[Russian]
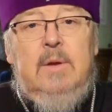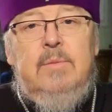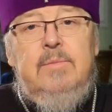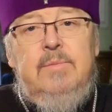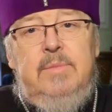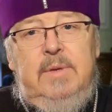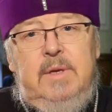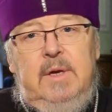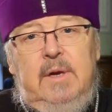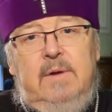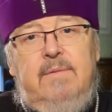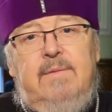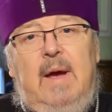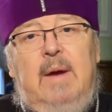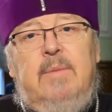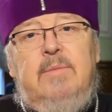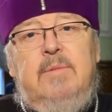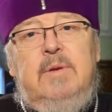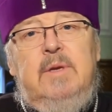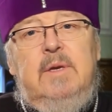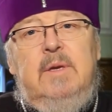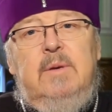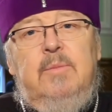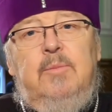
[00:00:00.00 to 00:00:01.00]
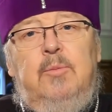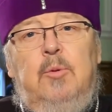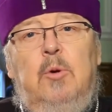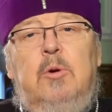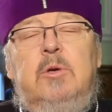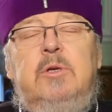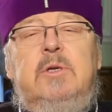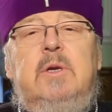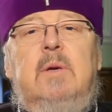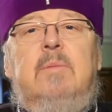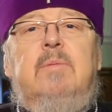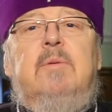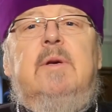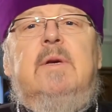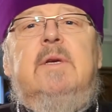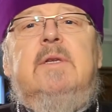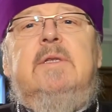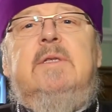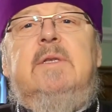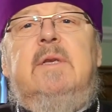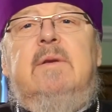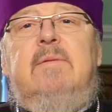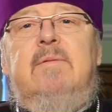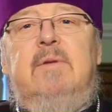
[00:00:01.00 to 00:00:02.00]
Мир вам и Божье
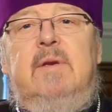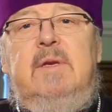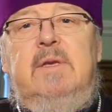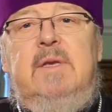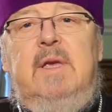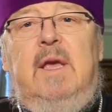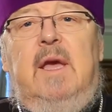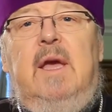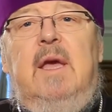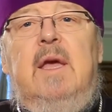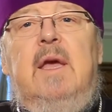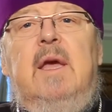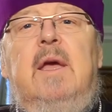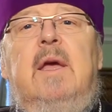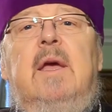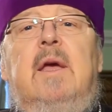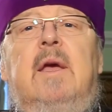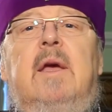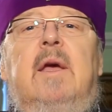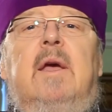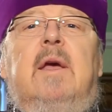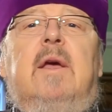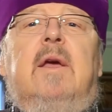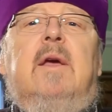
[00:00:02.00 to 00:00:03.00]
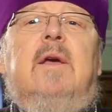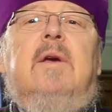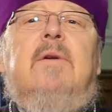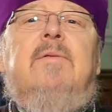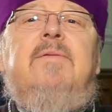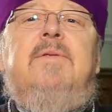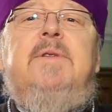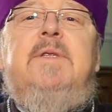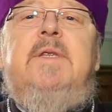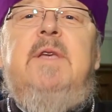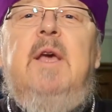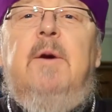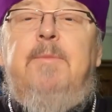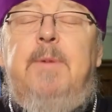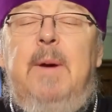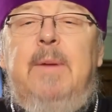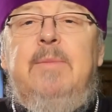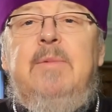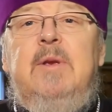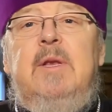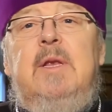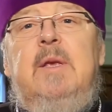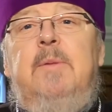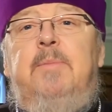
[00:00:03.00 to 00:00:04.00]
благословение. Все
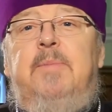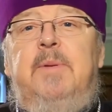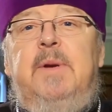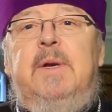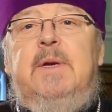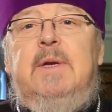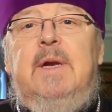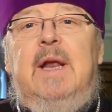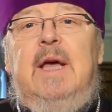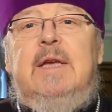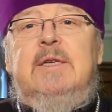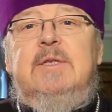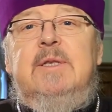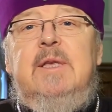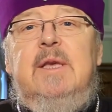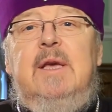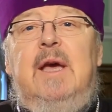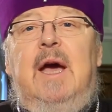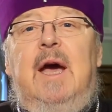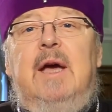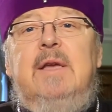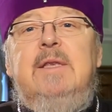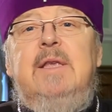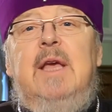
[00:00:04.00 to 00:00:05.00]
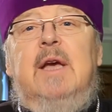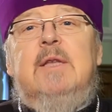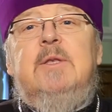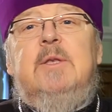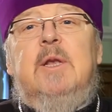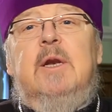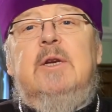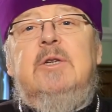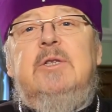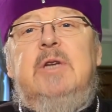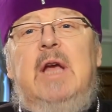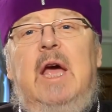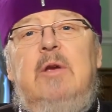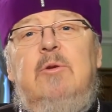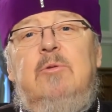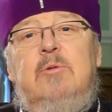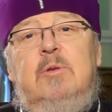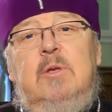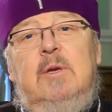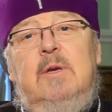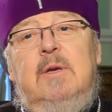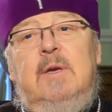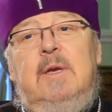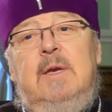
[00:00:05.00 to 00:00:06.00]
фамилии прекрасны. Они
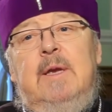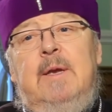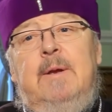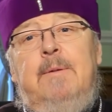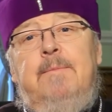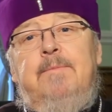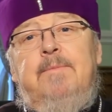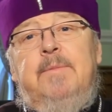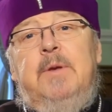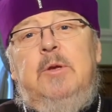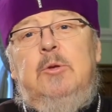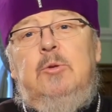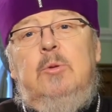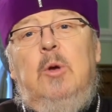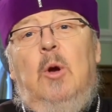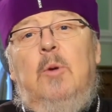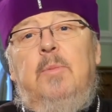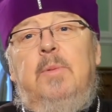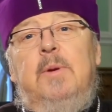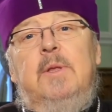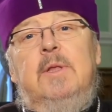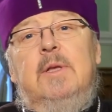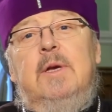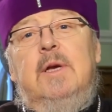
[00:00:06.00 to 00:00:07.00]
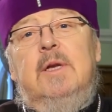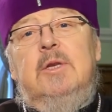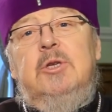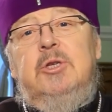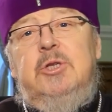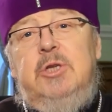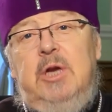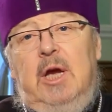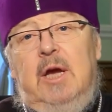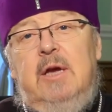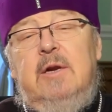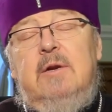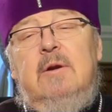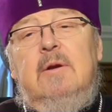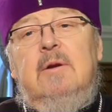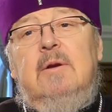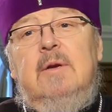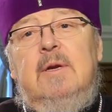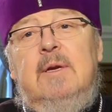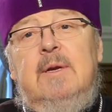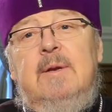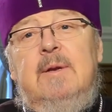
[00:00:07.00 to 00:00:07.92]
отражают, кто был гончар –